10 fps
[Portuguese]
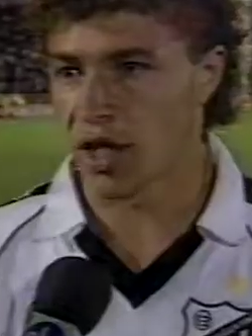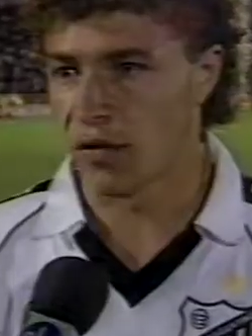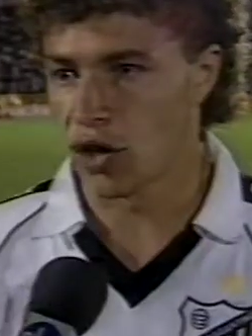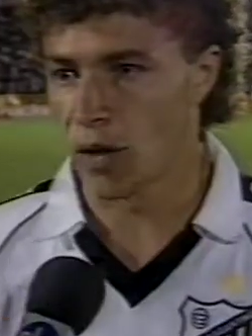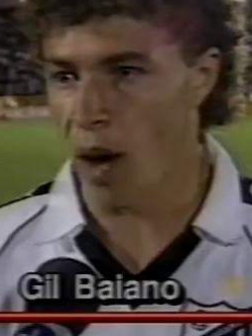um
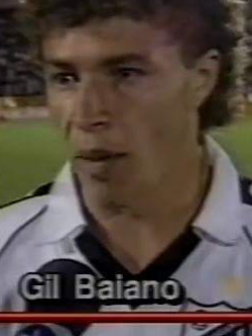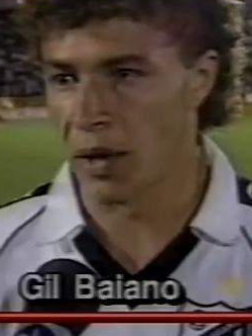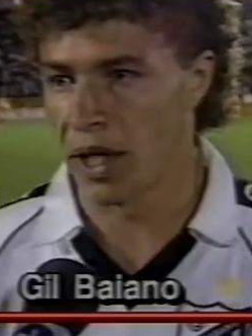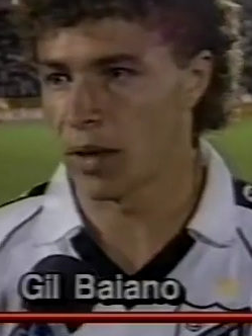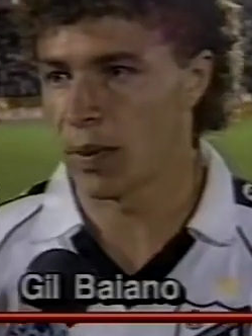futebol
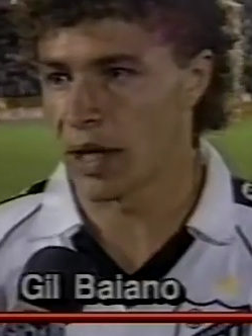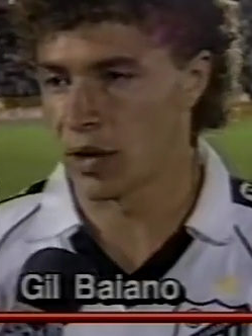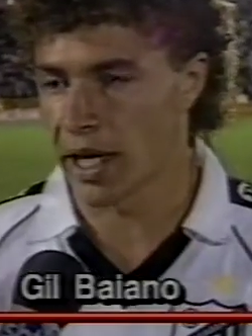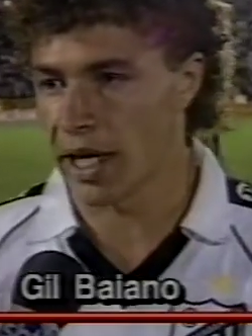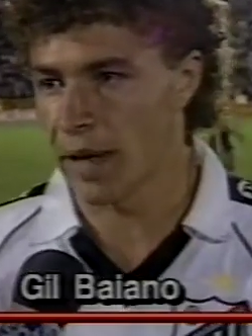bonito pelas as
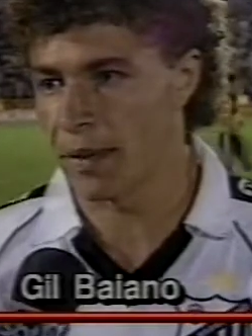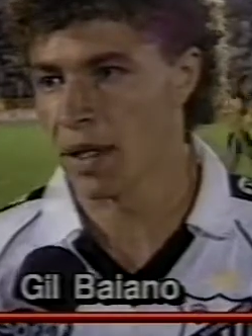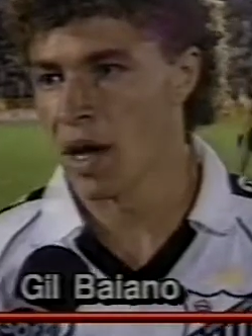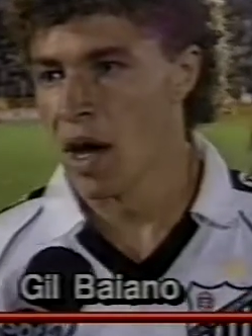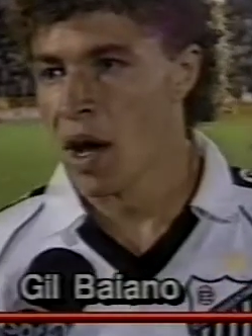duas equipes,
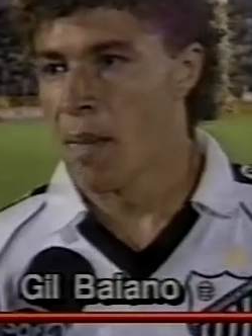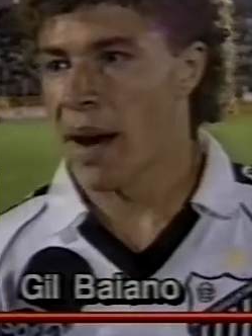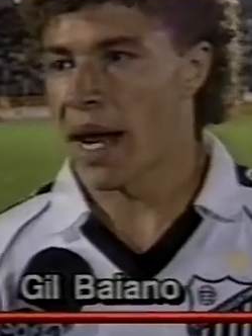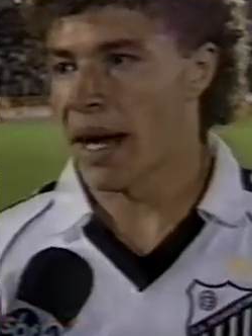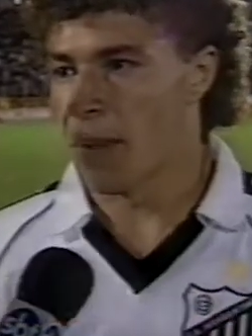
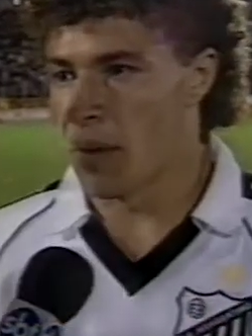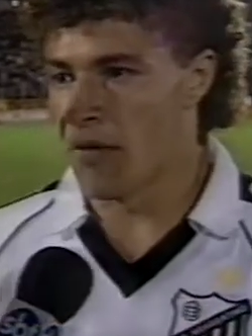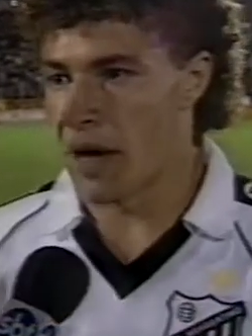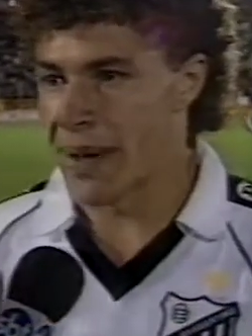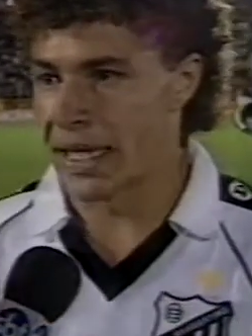para
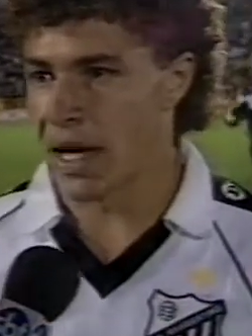promover mais ainda a